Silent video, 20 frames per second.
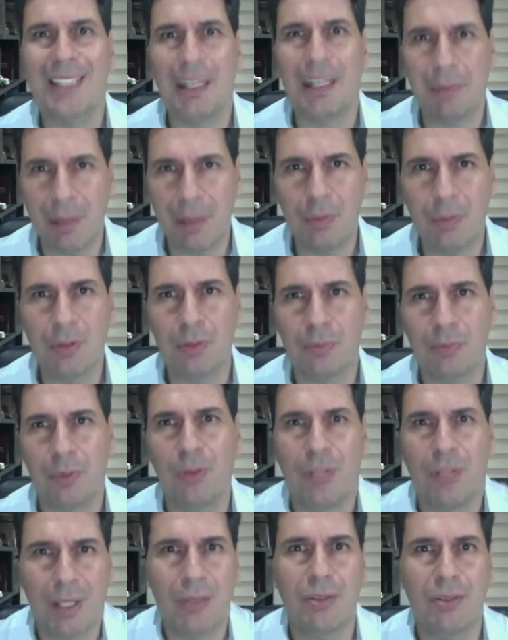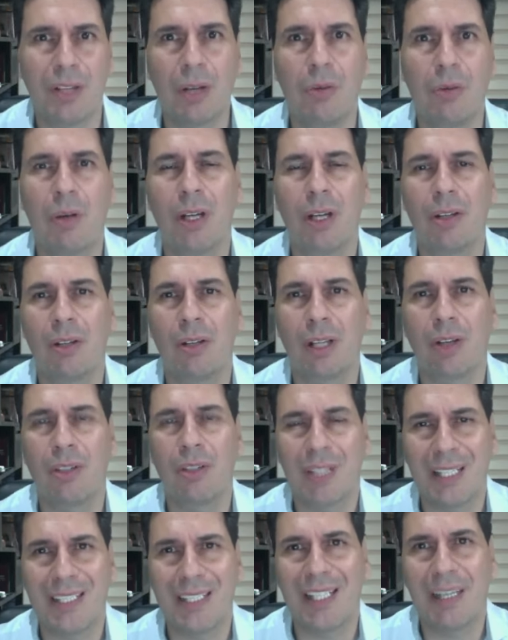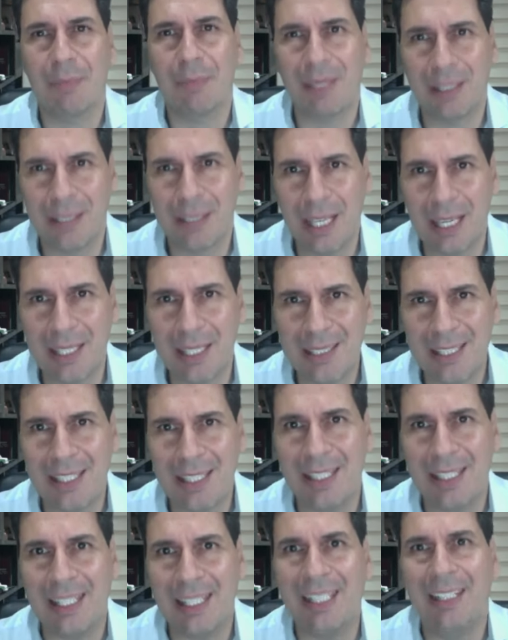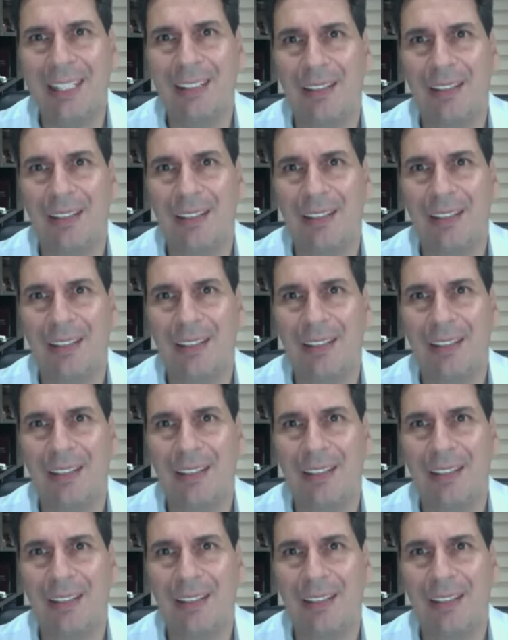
debemos ponernos de acuerdo en cosas elementales y